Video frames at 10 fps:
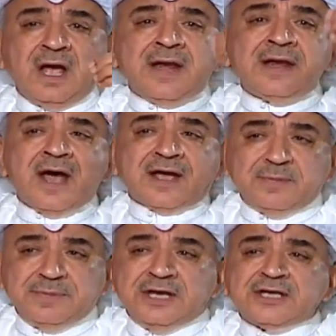
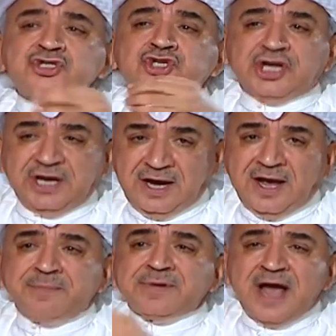الناخبين الشيعة
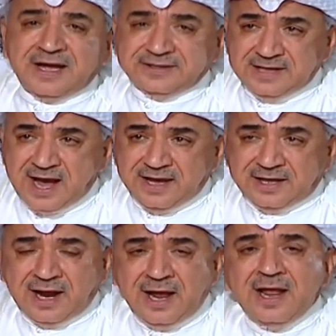أبناء
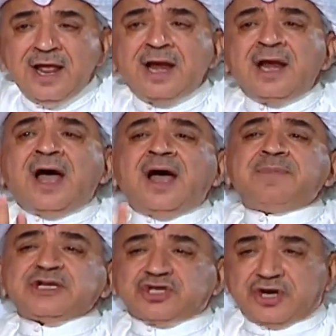الدائرة لا
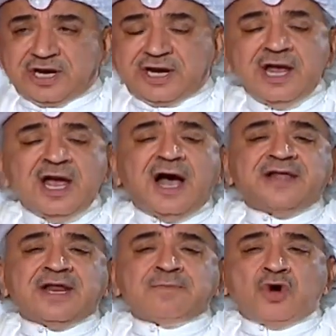أبشرك
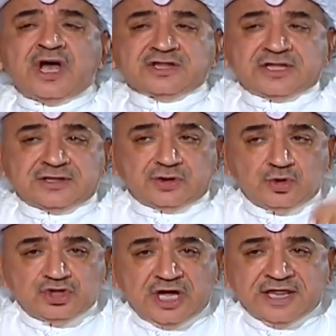هذا المخطط
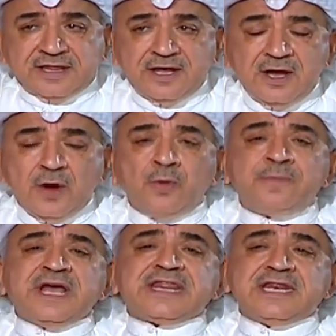يجهض
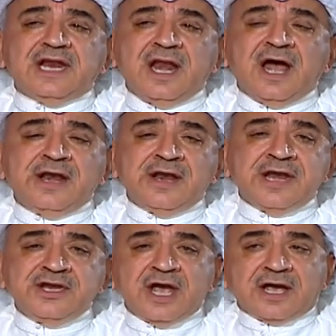وبإذن الله
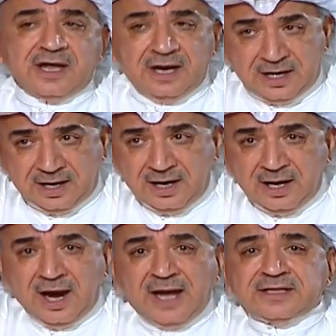لن يقل
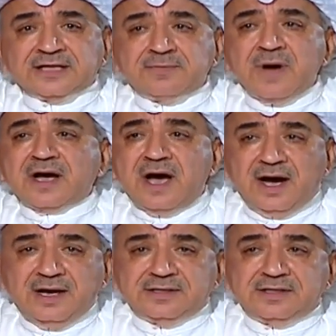عدد
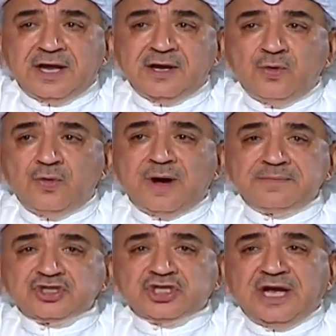مقاعد
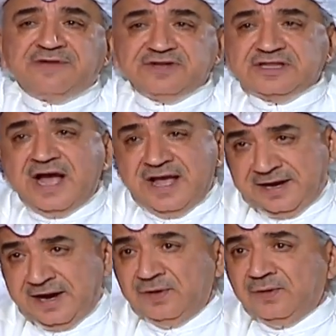النواب الشيعة في
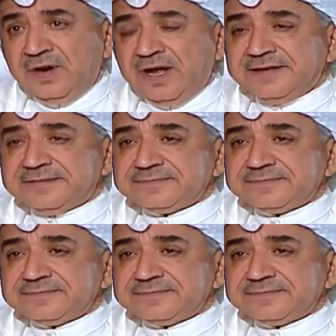الدائرة الأولى بس